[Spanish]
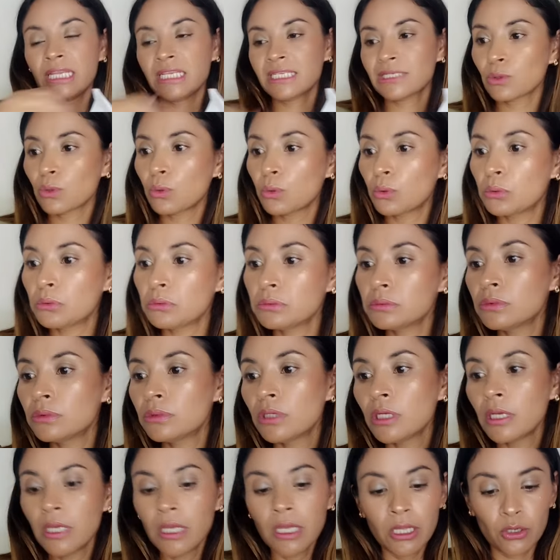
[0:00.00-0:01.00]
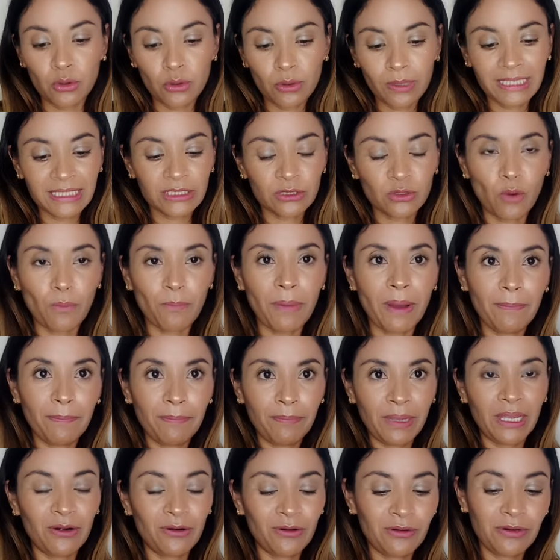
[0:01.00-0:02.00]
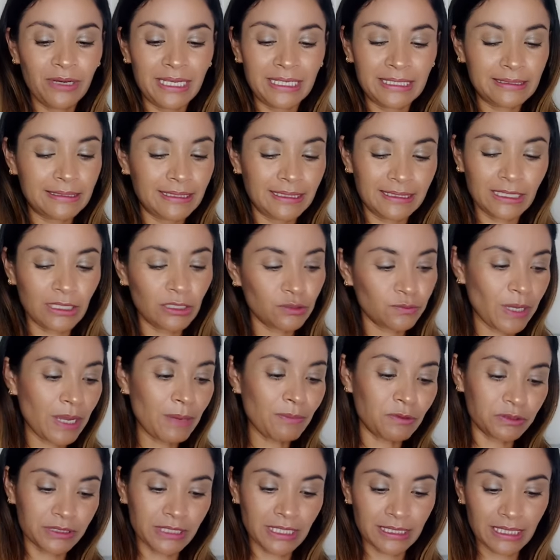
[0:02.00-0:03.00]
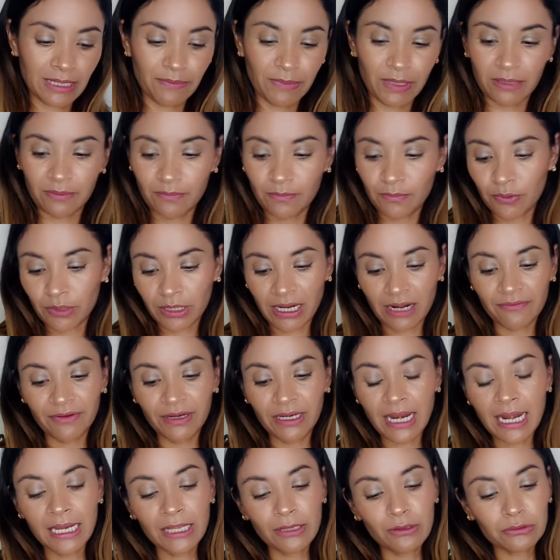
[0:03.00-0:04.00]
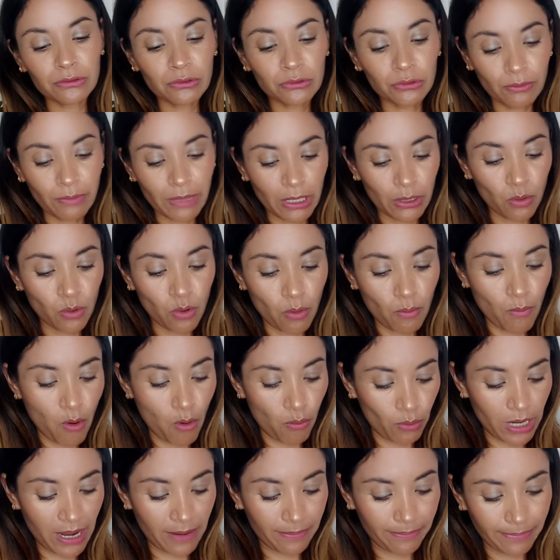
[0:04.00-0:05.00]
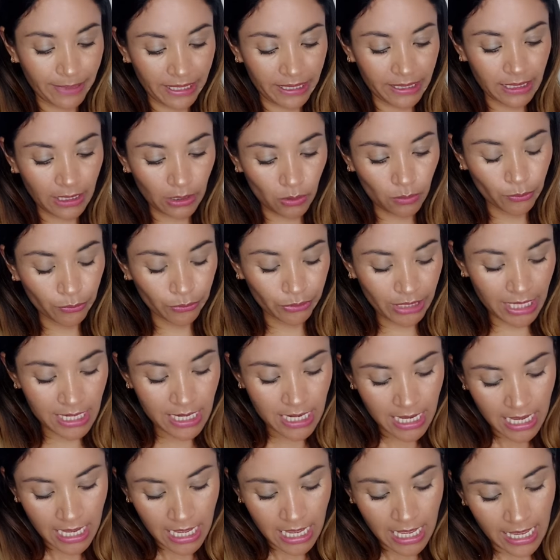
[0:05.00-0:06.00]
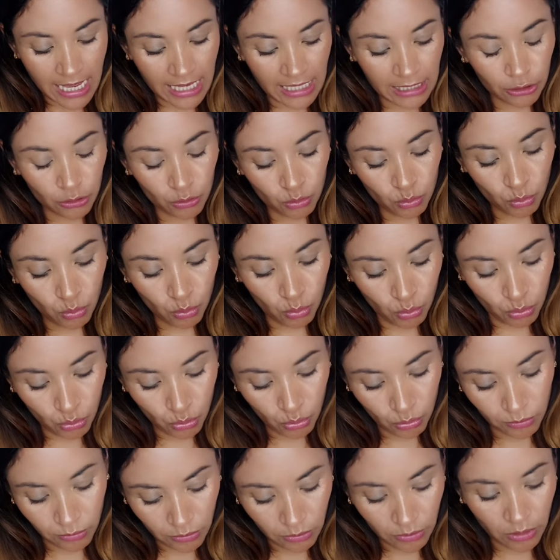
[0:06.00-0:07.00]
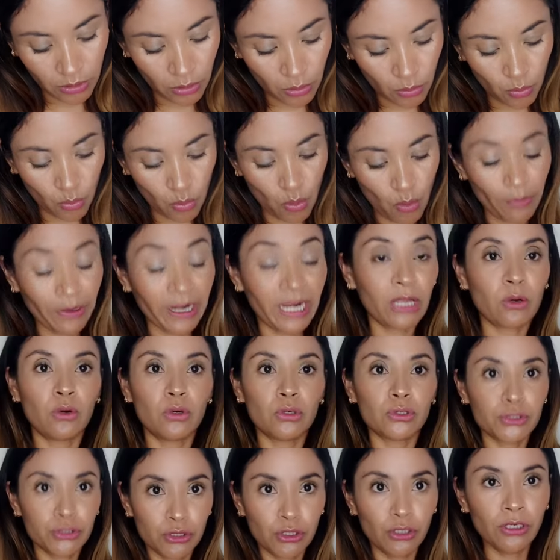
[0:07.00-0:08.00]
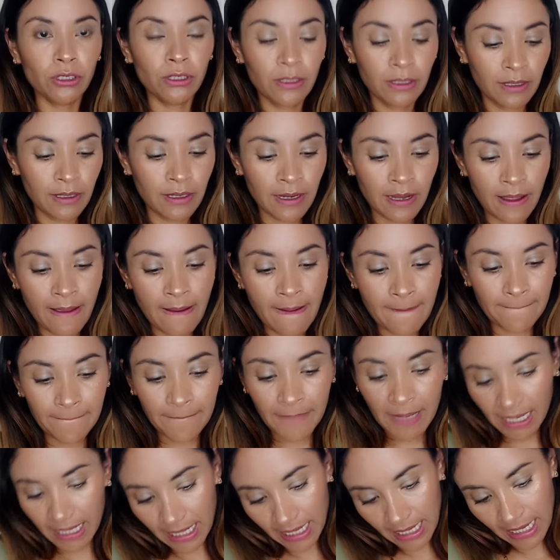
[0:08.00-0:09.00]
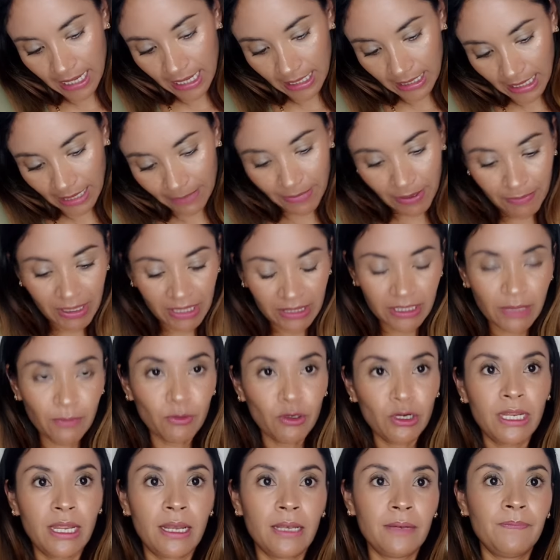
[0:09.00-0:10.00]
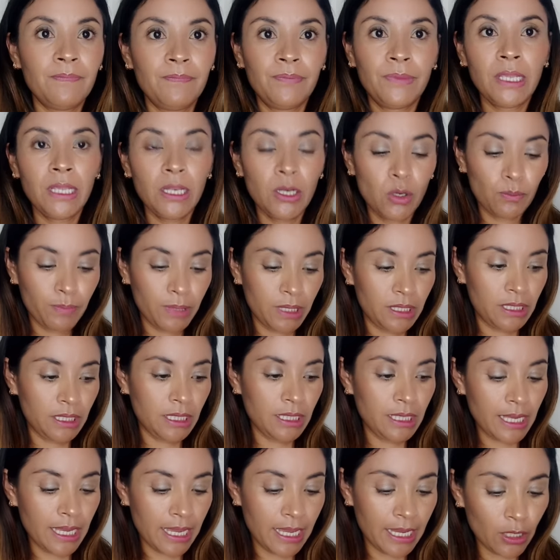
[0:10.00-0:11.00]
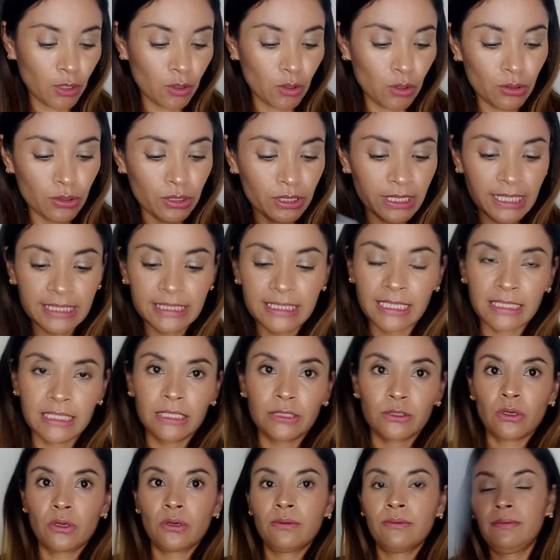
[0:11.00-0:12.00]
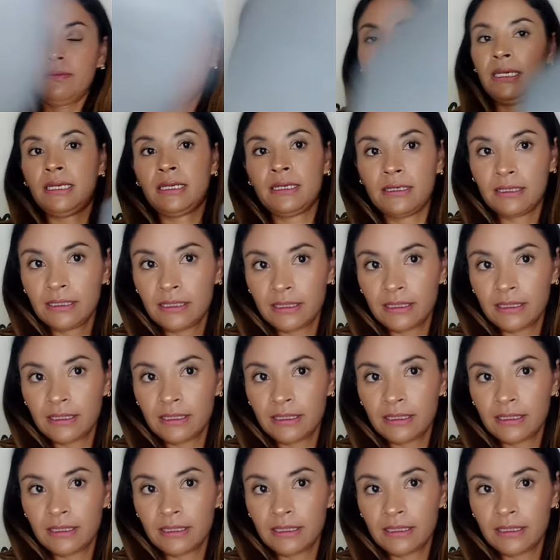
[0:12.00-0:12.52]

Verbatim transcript: es un, no es ropa, pero este, se los voy a mostrar también, porque al final ellos lo tomaron como una prenda como tal. Es un cubrecolchón para cama matrimonial y lo pedí en color grisecito. Miren.